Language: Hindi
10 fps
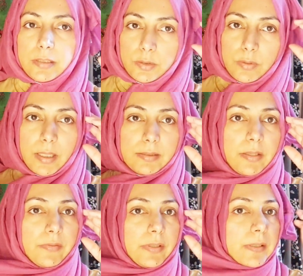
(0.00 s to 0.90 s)
जी तो आज
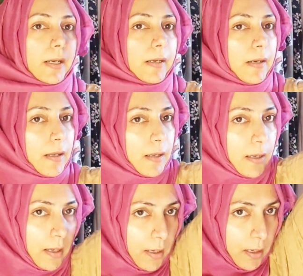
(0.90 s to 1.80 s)
है वीकेंड
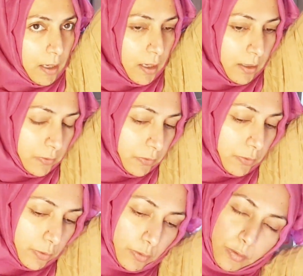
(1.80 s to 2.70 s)

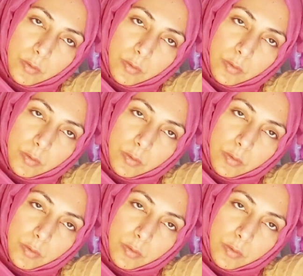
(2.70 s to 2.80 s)
तो